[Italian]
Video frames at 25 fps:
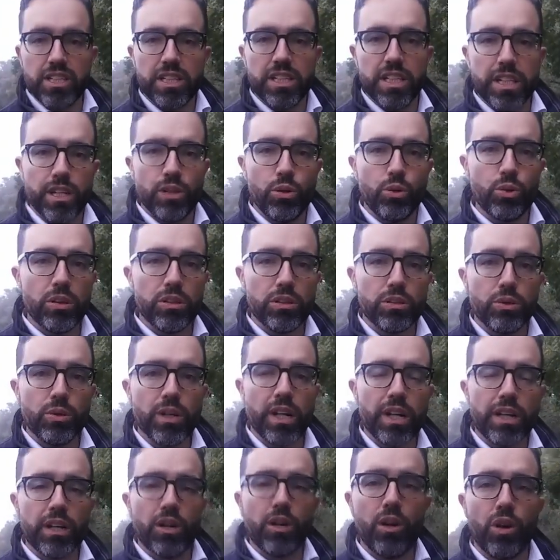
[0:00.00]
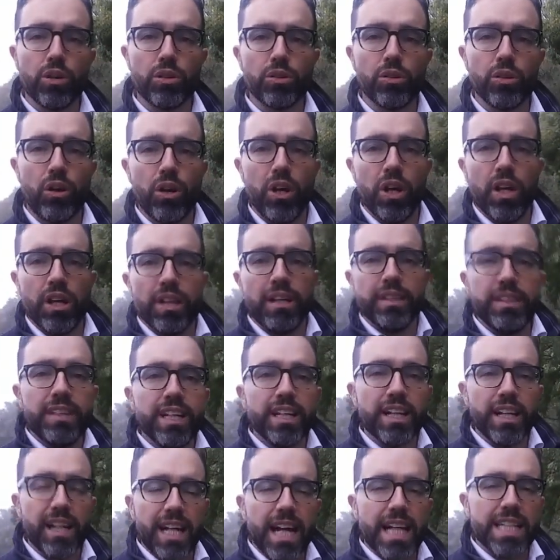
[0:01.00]
Addirittura ricordo
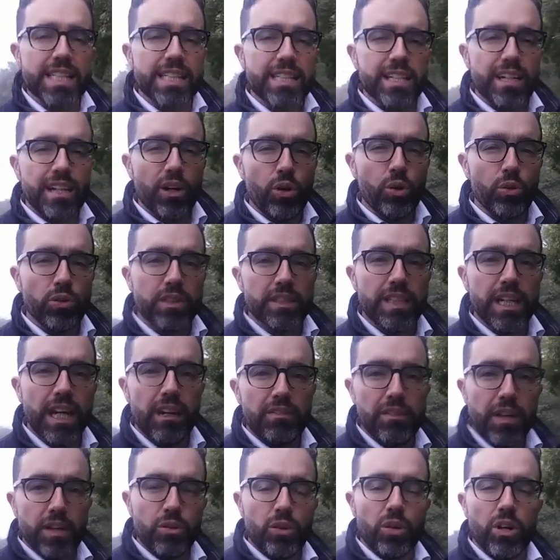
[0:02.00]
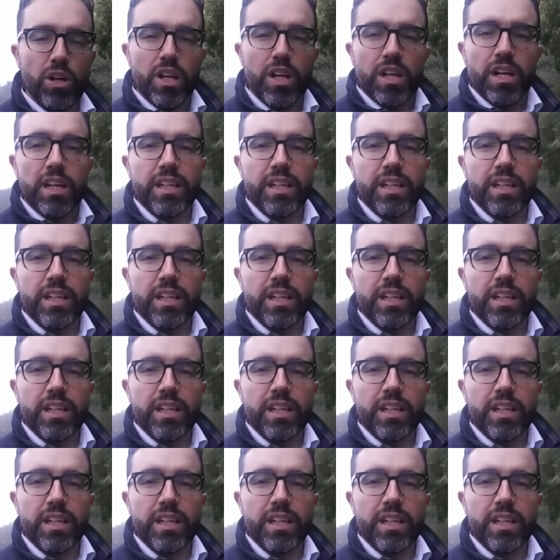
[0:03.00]
dei ragazzi raccontavano